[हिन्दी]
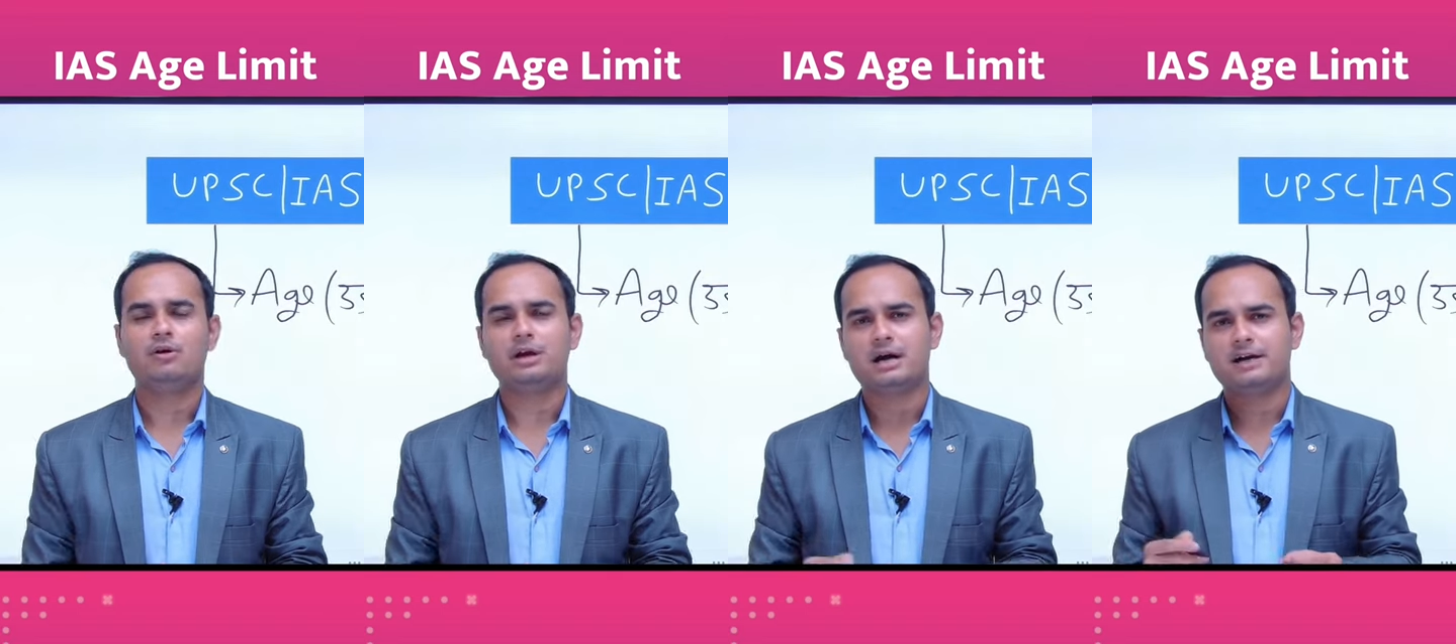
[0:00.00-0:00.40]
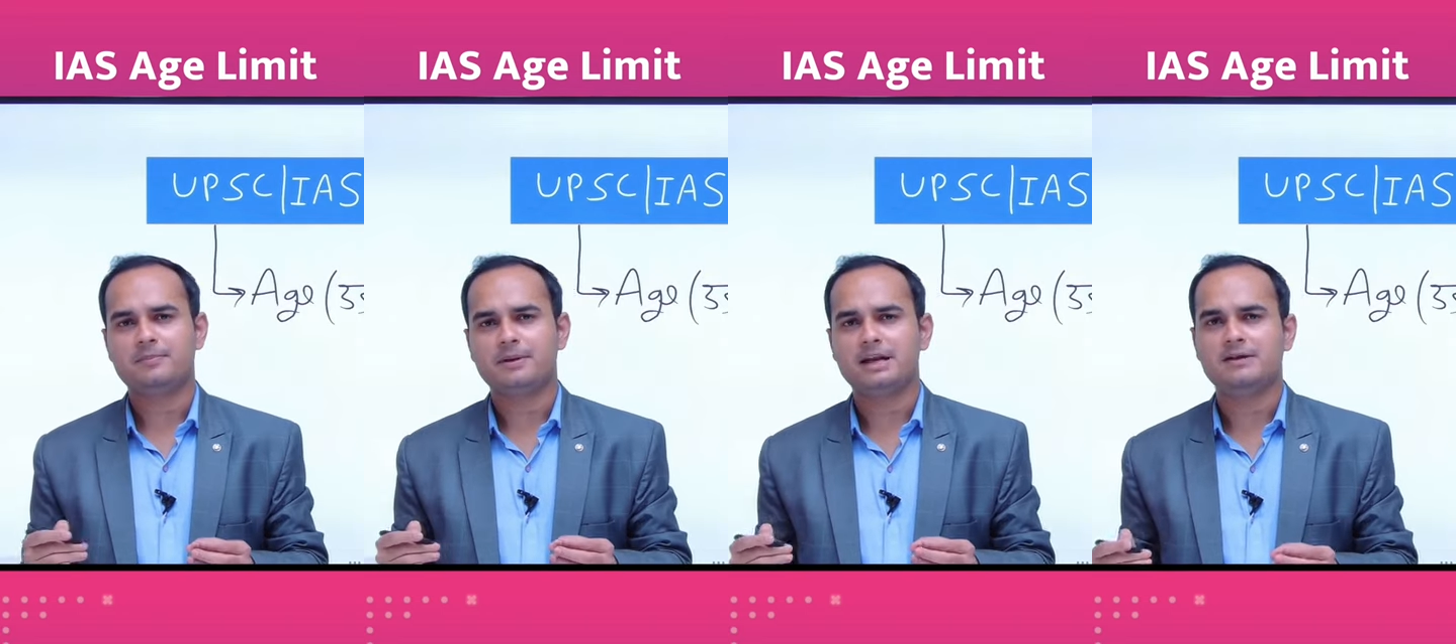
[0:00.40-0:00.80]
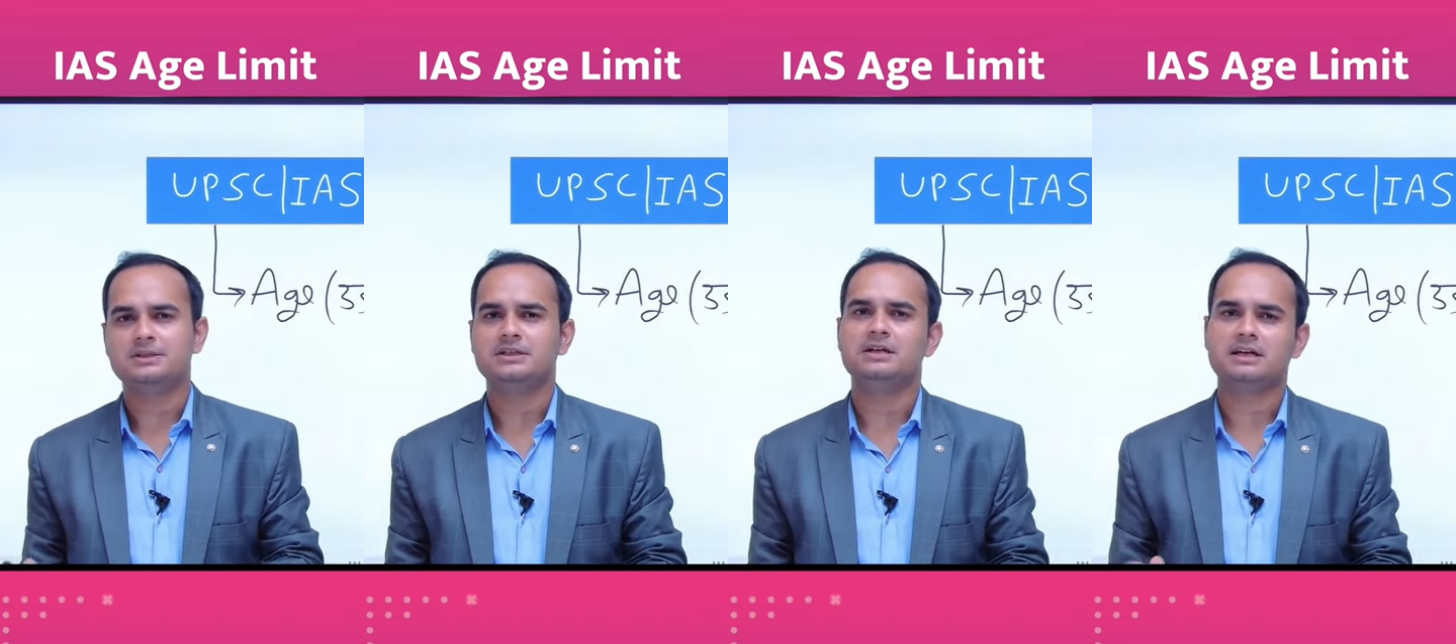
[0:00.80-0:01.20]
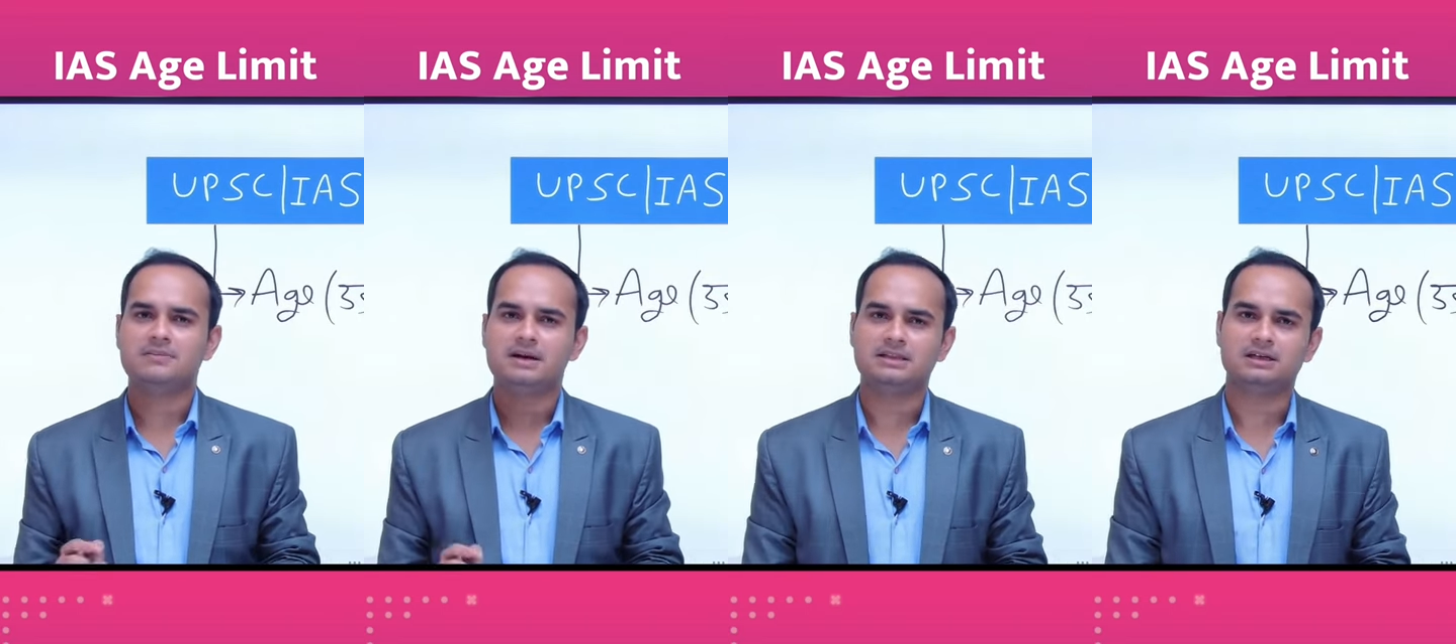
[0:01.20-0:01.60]
और अगर पहले हम जनरल की
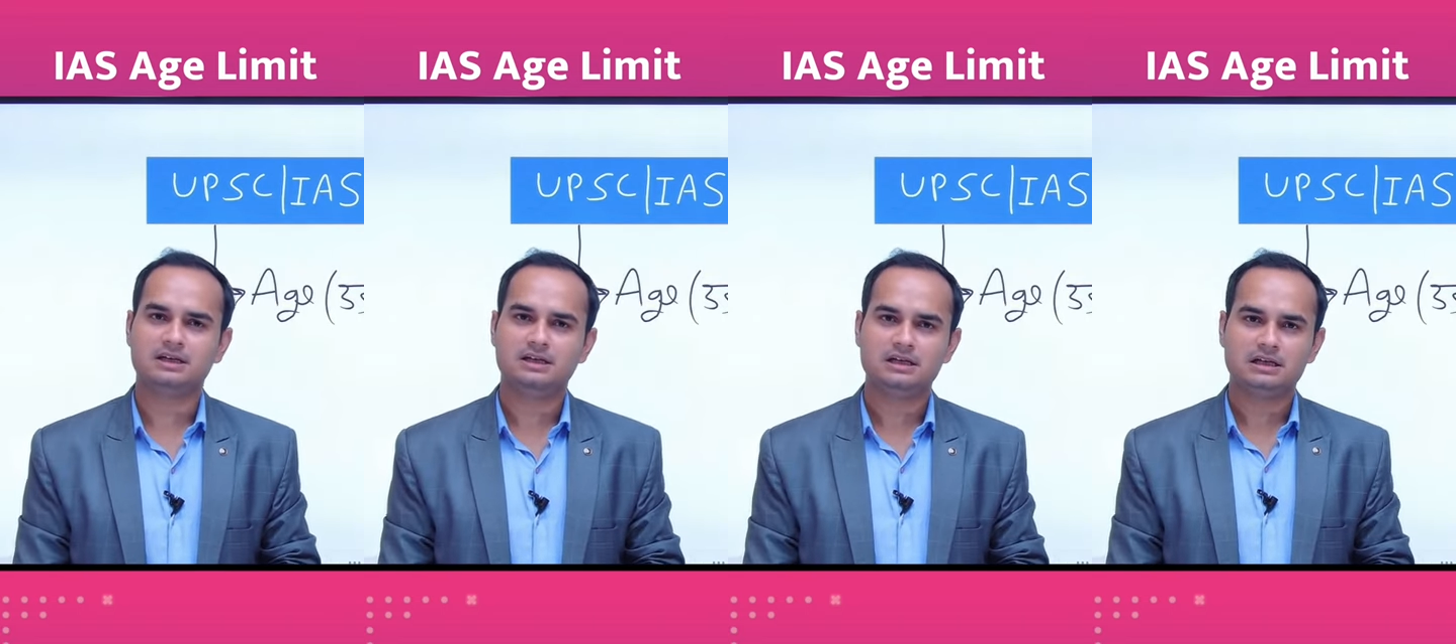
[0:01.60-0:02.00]
बात करें